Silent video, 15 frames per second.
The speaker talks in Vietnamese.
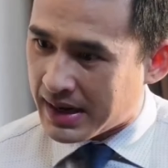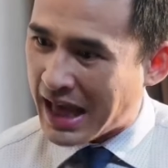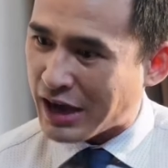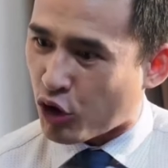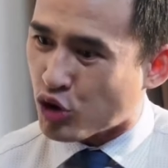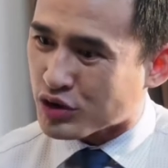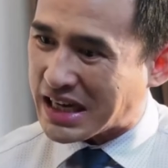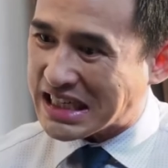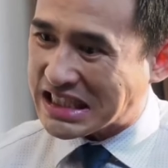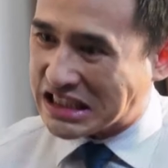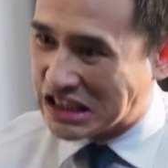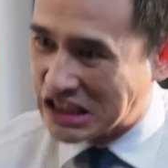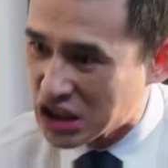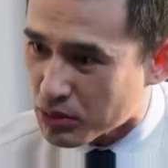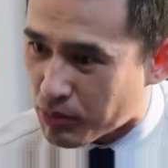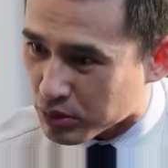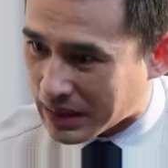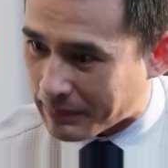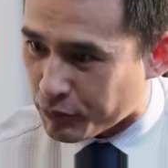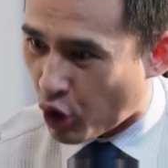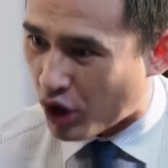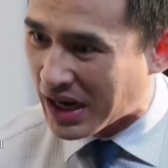Là con trai trưởng của một
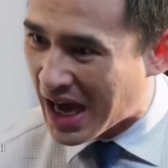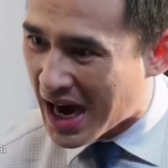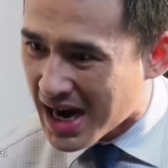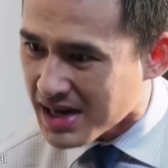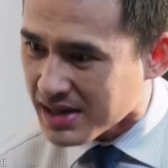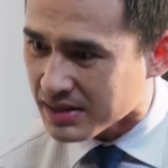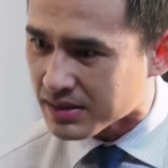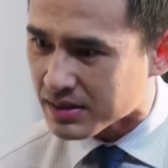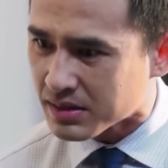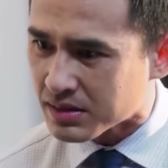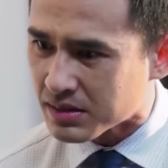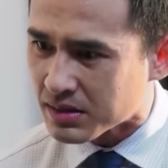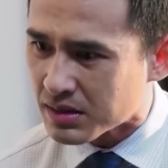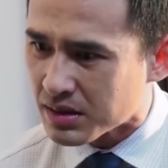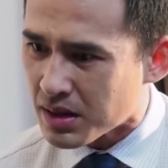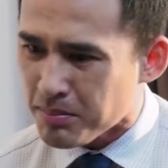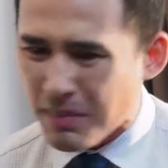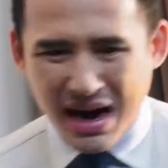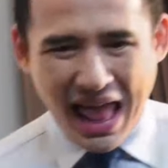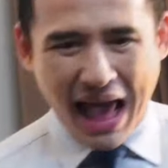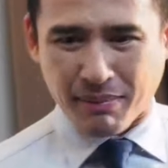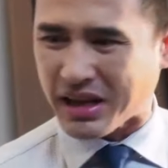tập đoàn lớn
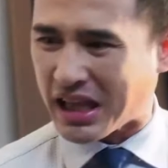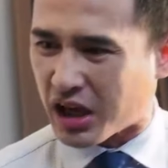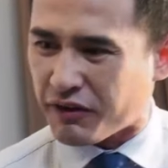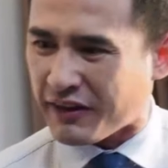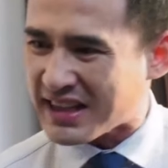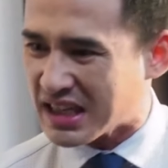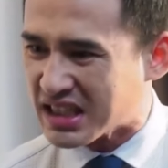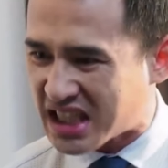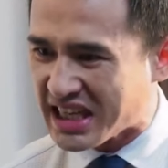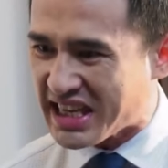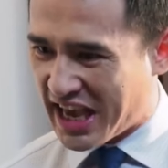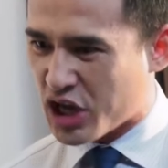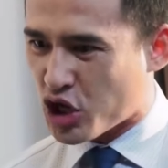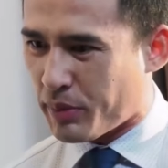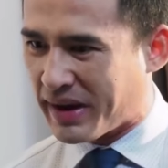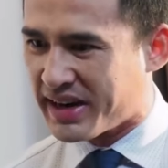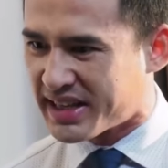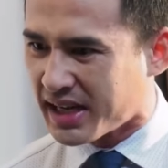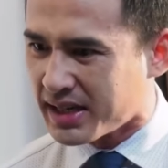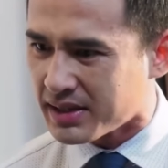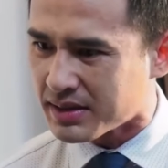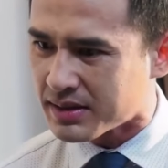Ba làm cái gì cũng phải giữ sĩ diện cho mình
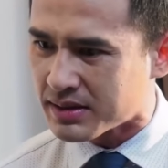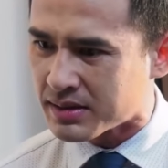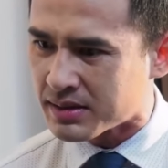chứ